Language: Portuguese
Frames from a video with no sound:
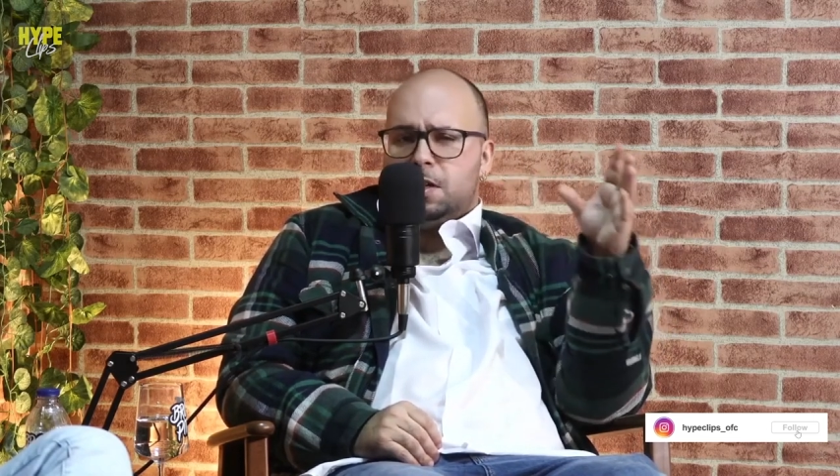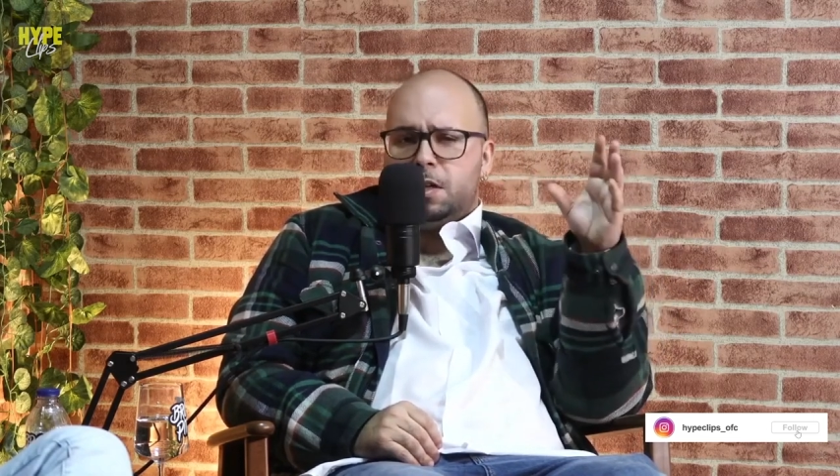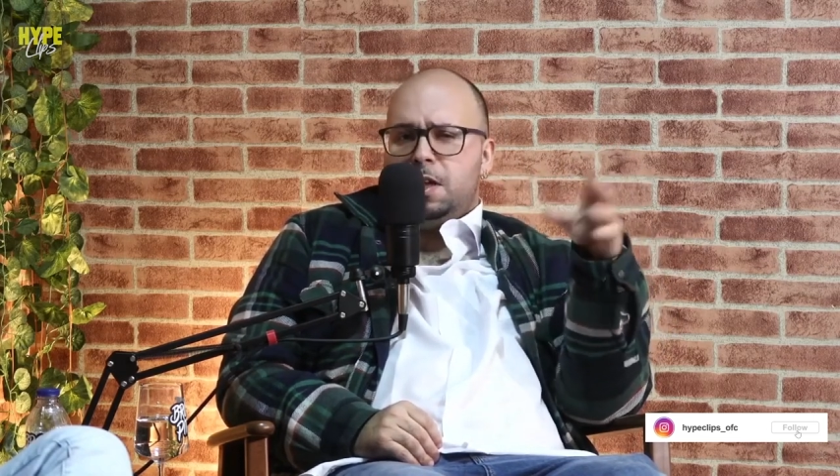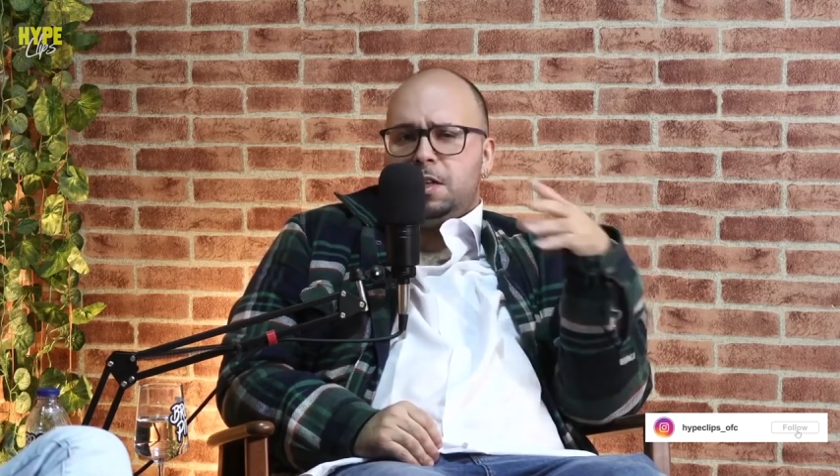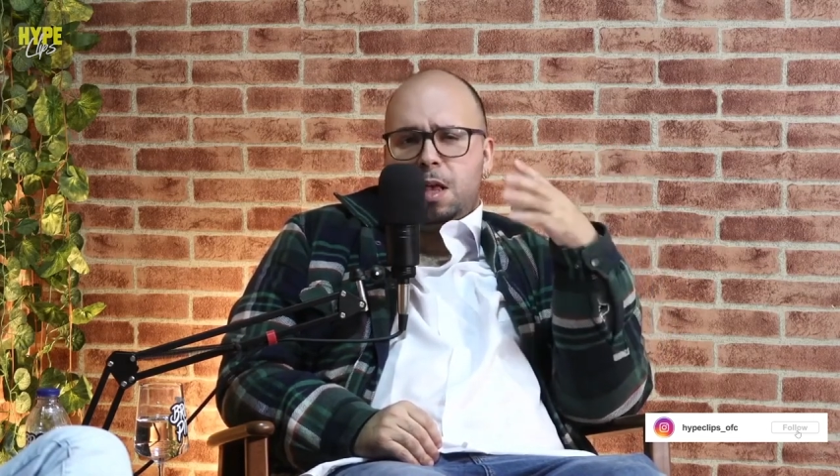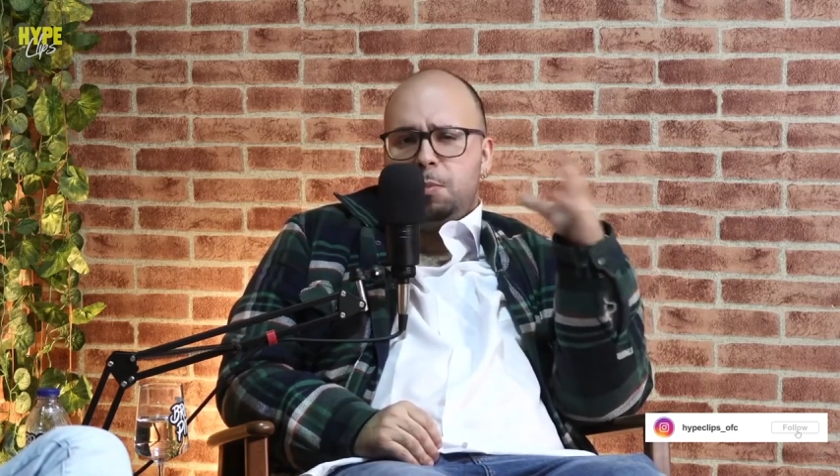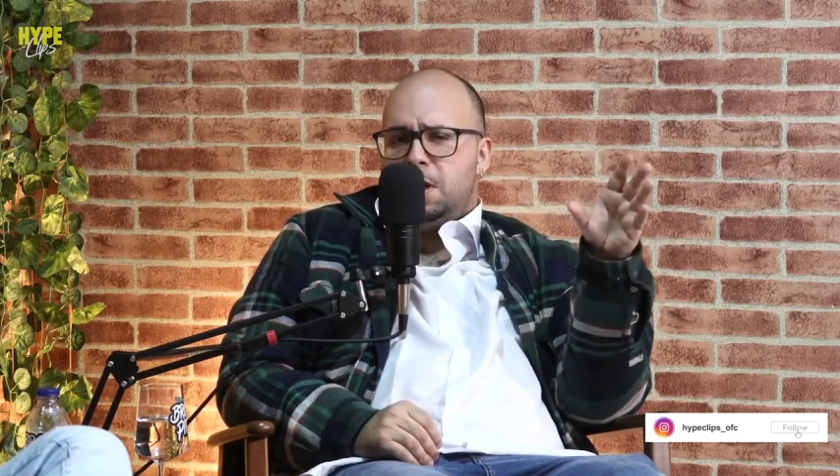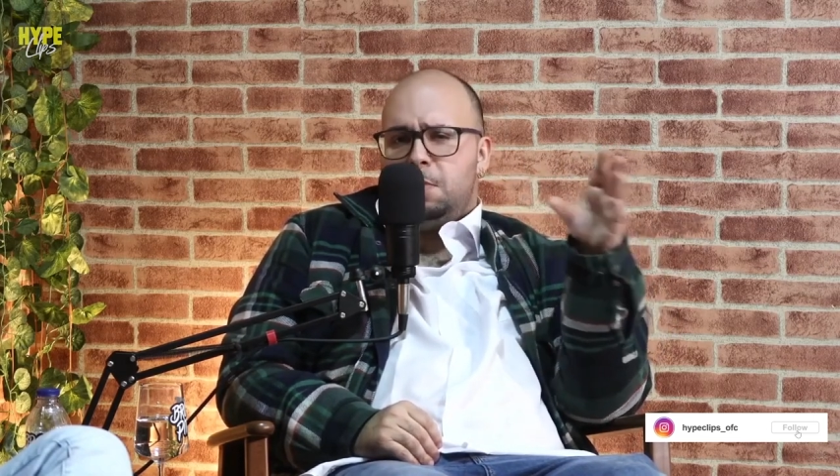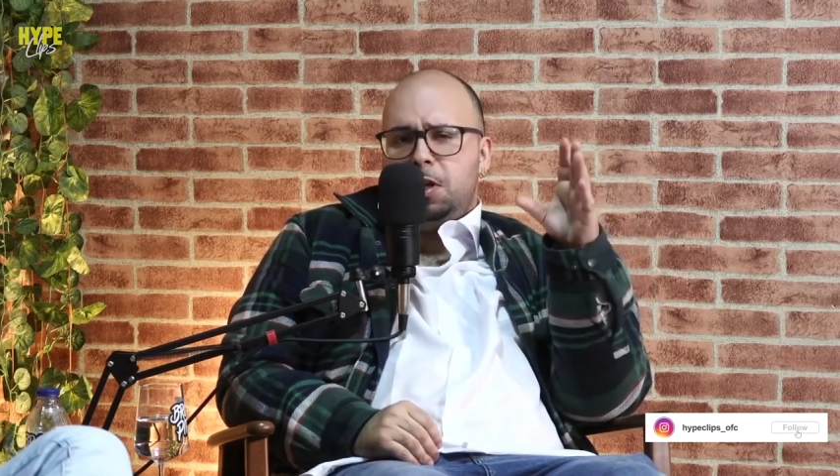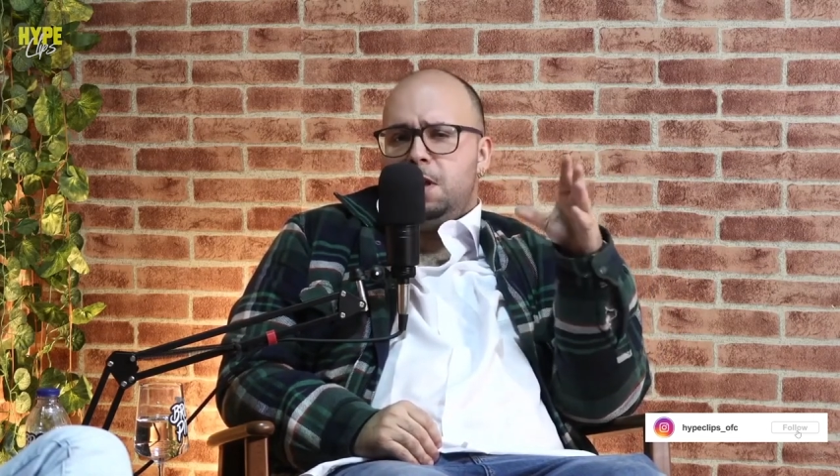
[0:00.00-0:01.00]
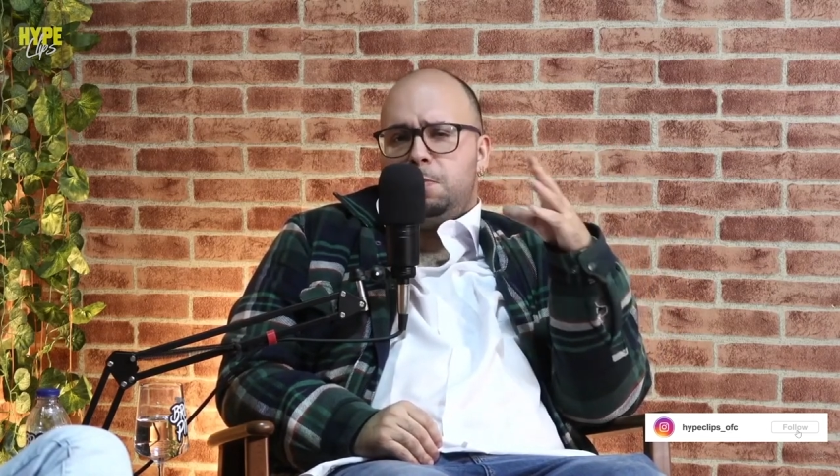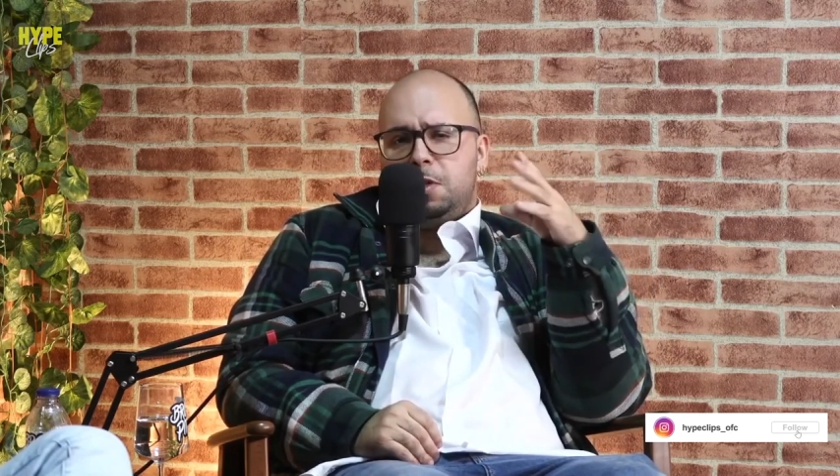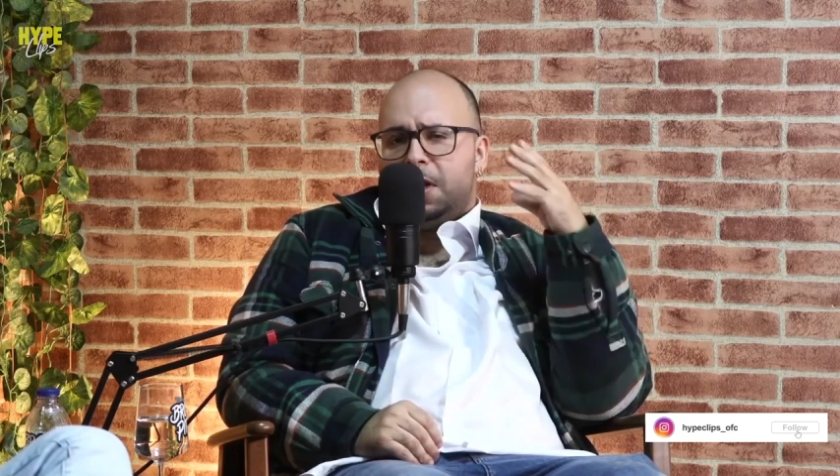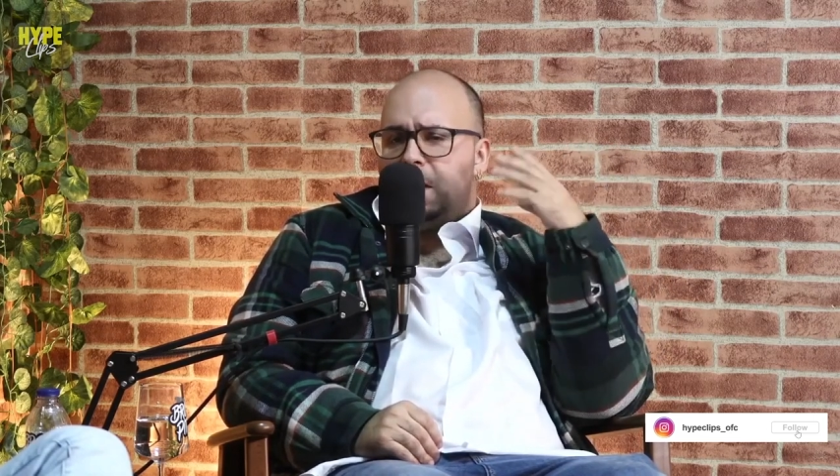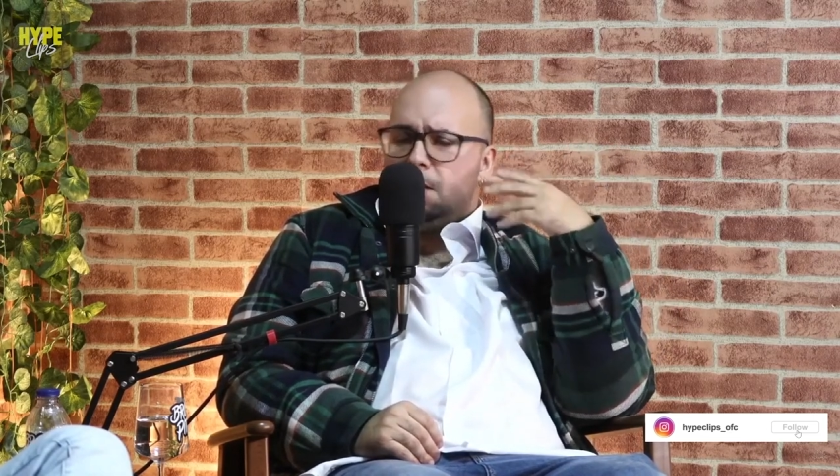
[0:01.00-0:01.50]
e essa amiga minha,
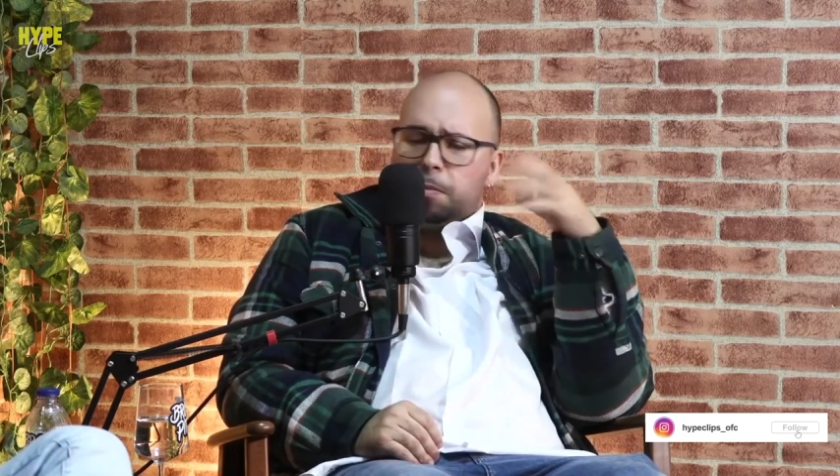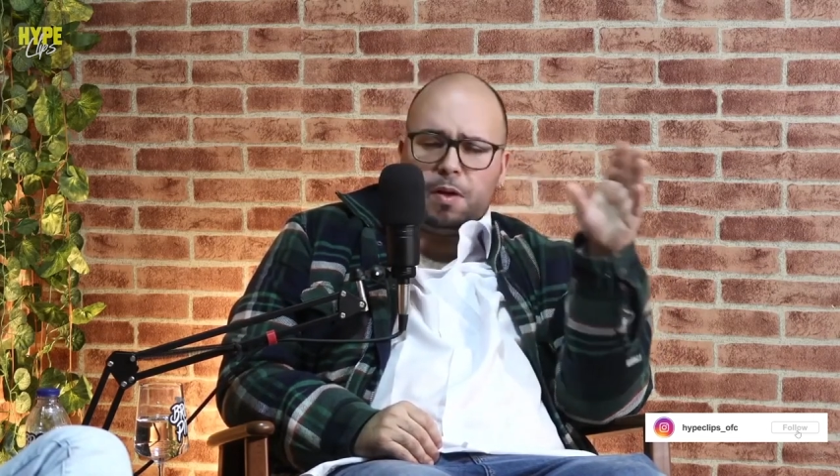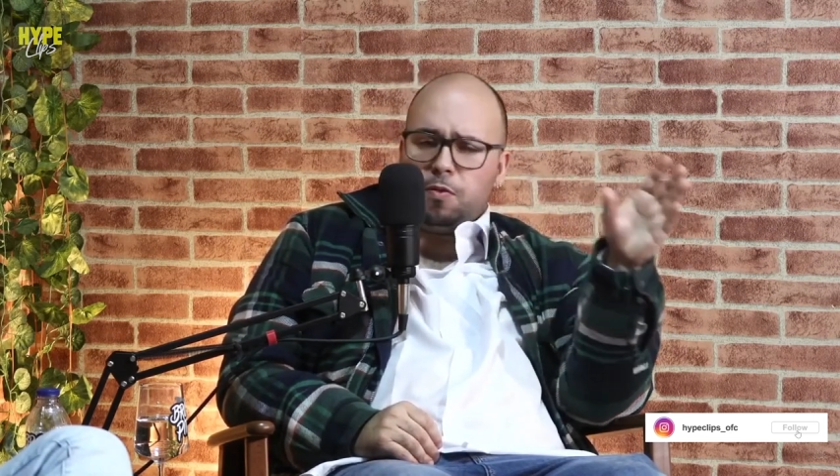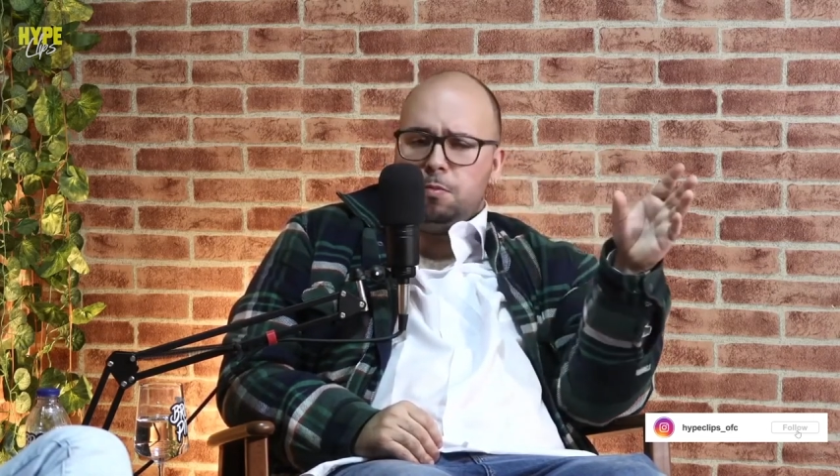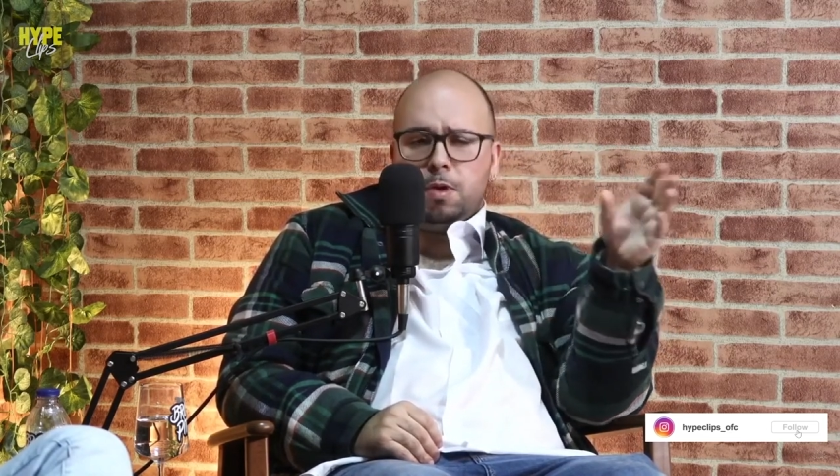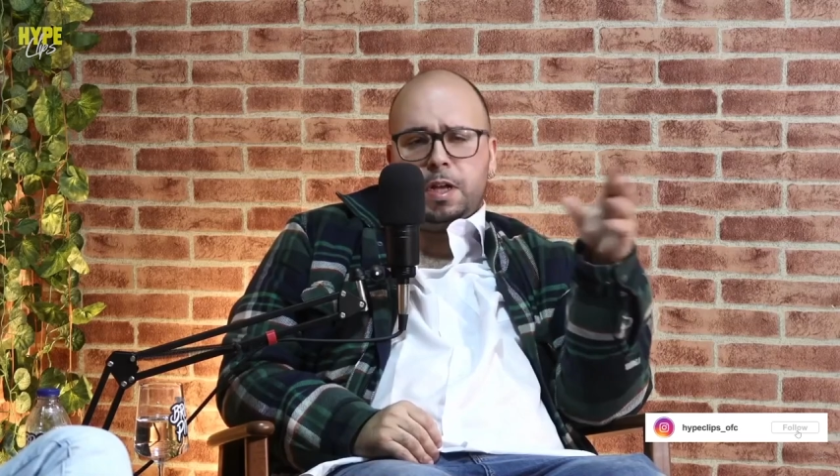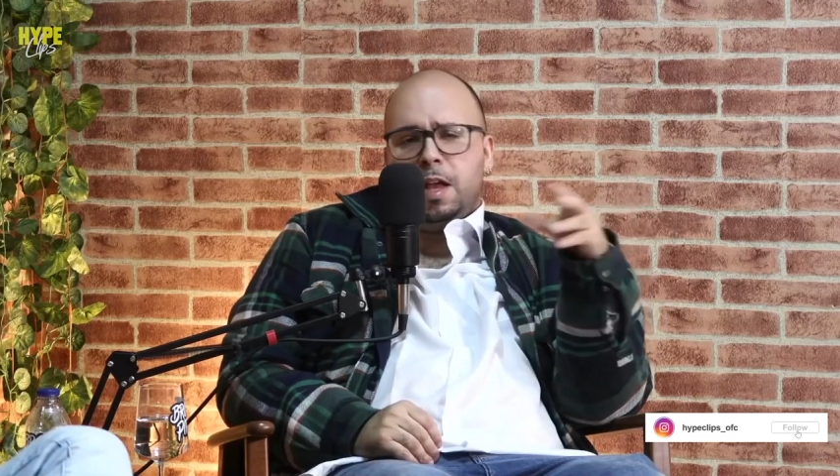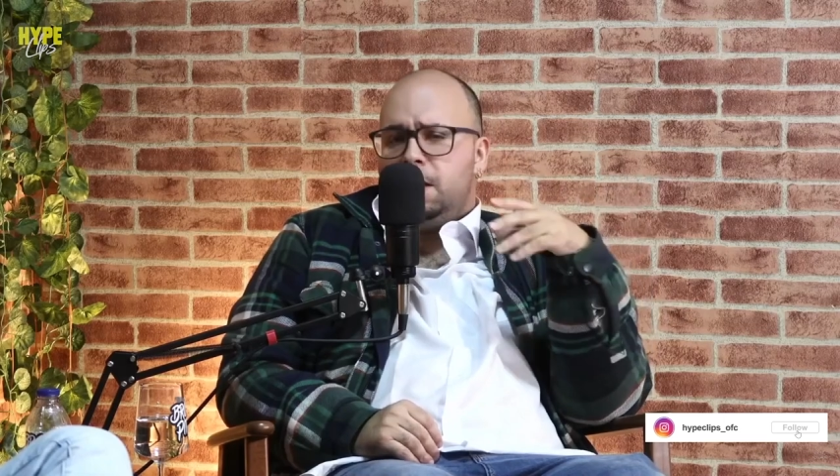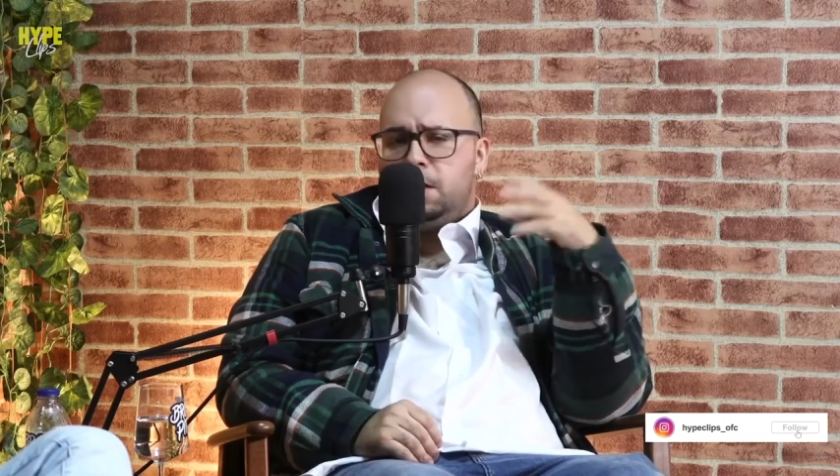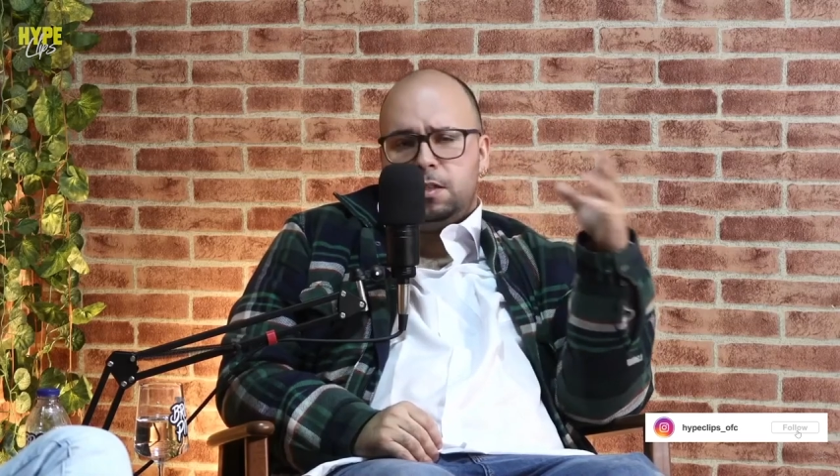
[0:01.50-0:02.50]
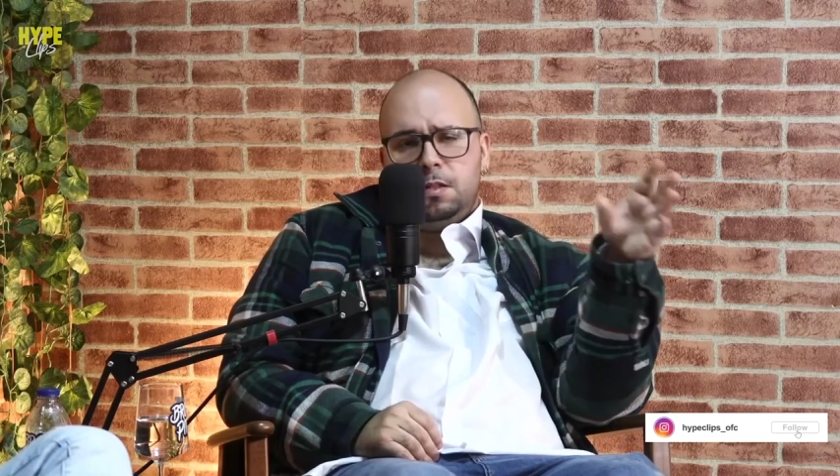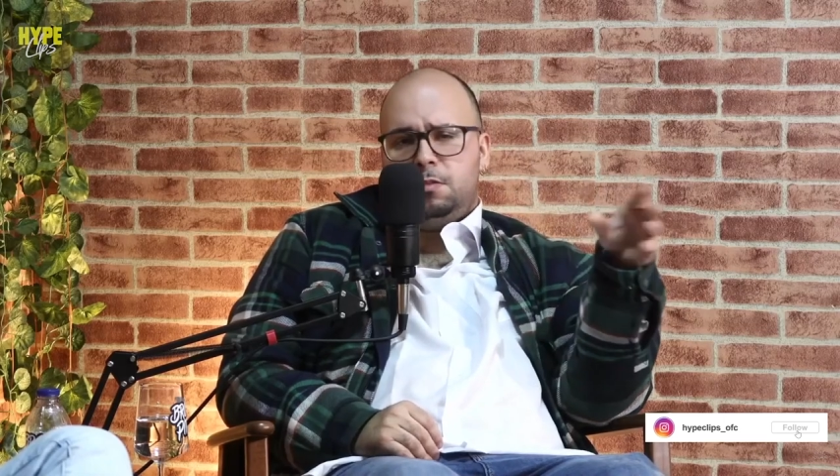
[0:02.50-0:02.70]
empresária, pá, foi bacana,